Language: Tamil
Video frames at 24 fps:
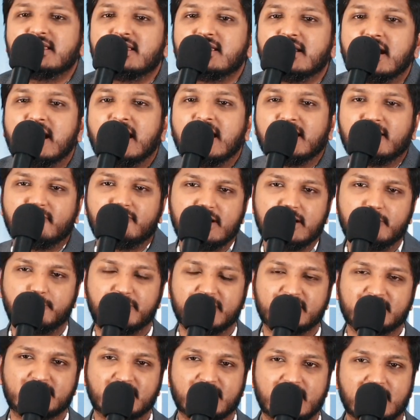அங்கே
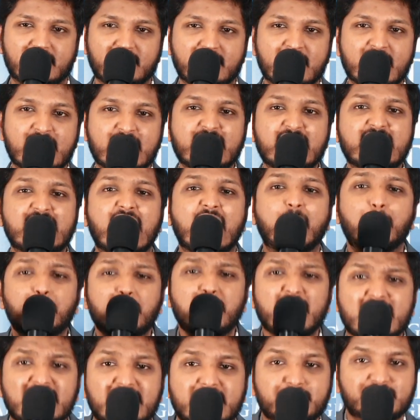வெளிப்படுத்துகிறார் ஹி
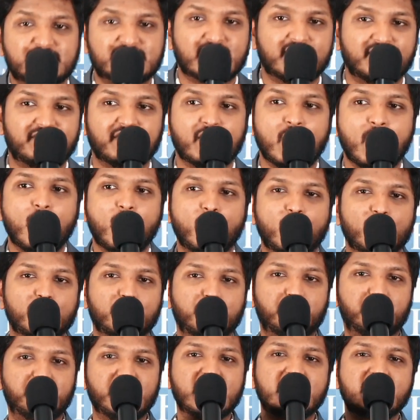ஹம்பிள்ட் ஹிம்செல்ஃப் ஒரு
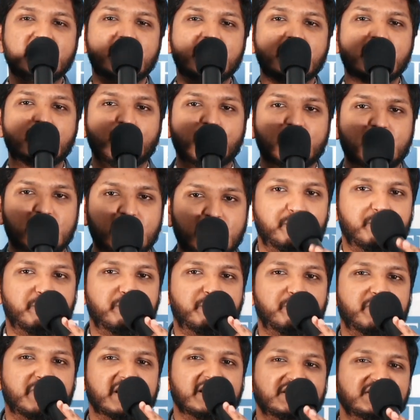பெரிய ஒரு
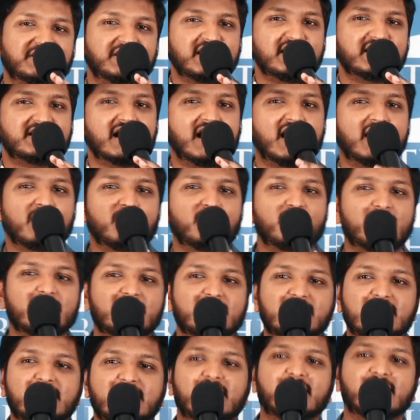பிரஸ்டீஜான ஒரு
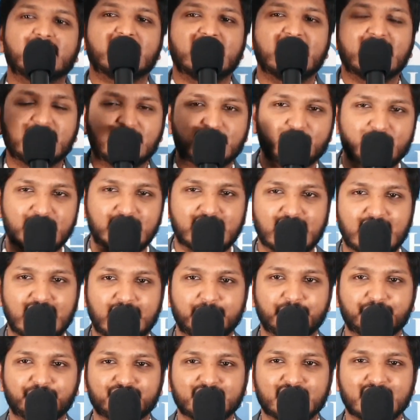இது அங்கே எடுத்து வைக்கல
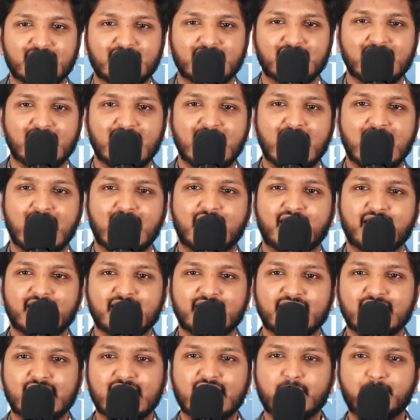
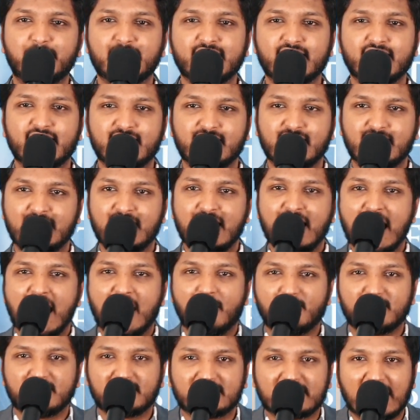என்ன பண்ணாரு
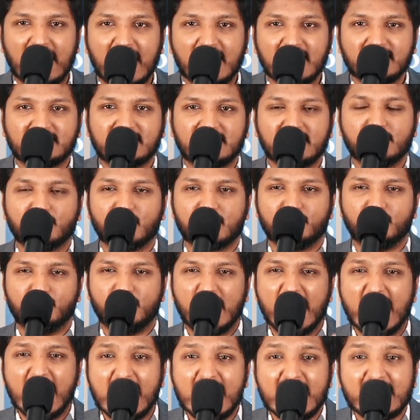அவர் தாழ்த்தி ஒரு
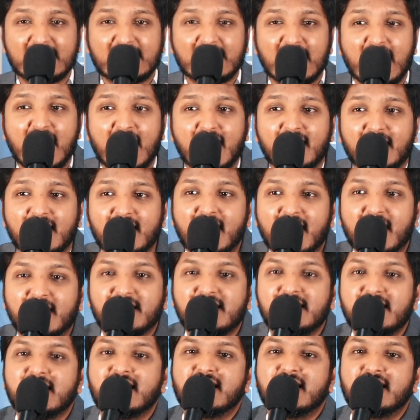வேலைக்காரனாகிய